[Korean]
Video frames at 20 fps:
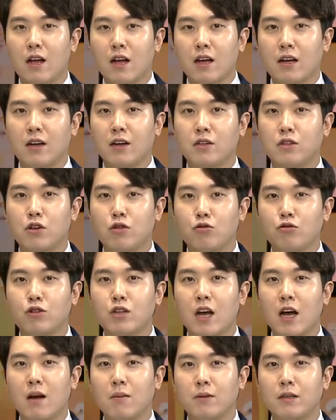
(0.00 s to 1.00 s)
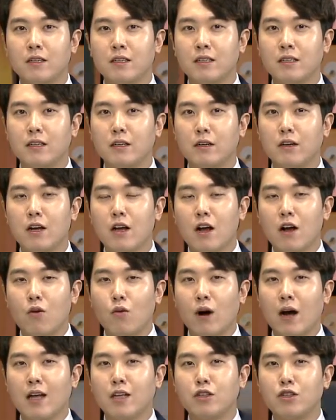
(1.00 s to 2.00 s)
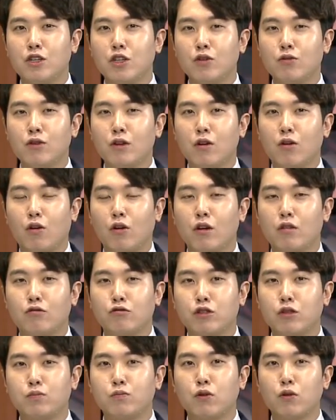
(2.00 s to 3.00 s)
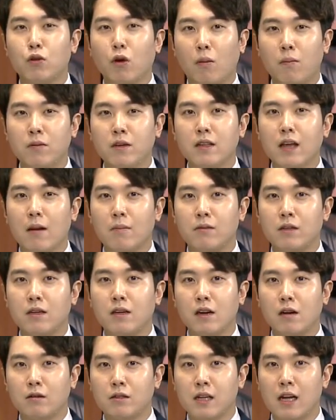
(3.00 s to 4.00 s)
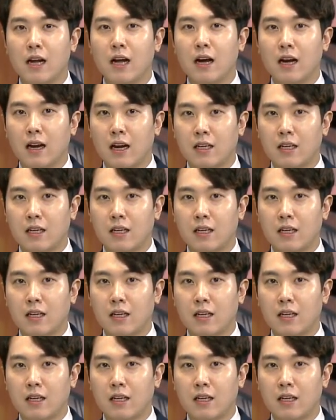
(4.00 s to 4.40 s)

그래서 유사암은 완치율이 거의 90% 넘는 암들이라고 생각을